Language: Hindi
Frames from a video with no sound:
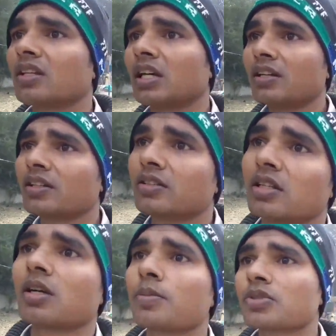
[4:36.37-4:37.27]
यानी कि
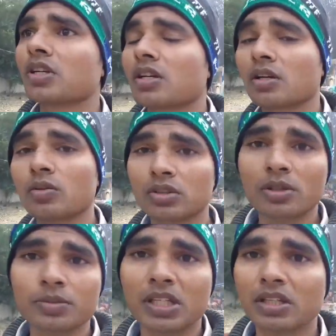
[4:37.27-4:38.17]
झरेखापुर से हर गाँव की
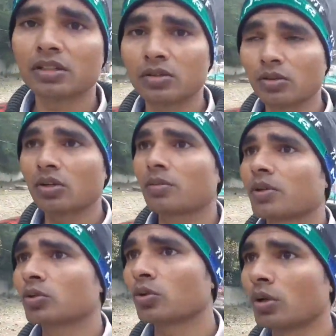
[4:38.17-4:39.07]
तरफ चलेंगे तो
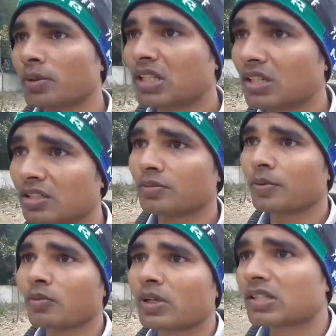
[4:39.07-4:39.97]
लगभग दो किलोमीटर रेंज
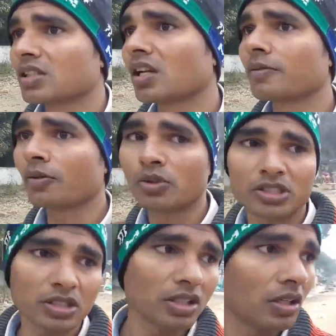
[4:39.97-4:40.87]
पर वर्क चल रहा है
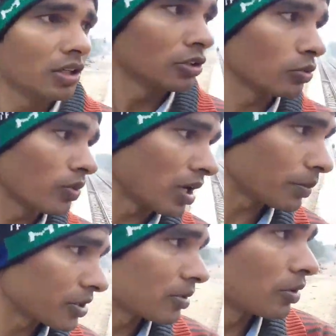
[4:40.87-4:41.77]
फाउंडेशन का तो वहाँ
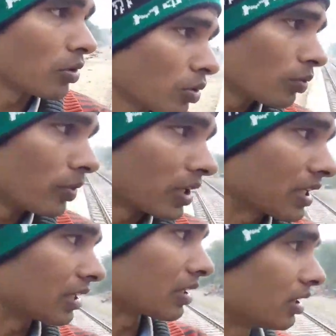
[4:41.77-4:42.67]
पर सभी लोग वर्क
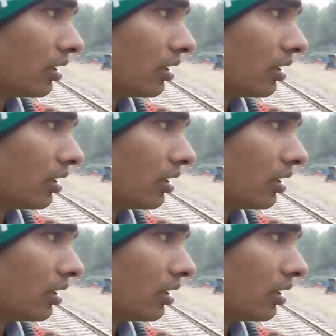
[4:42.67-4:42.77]
कर रहे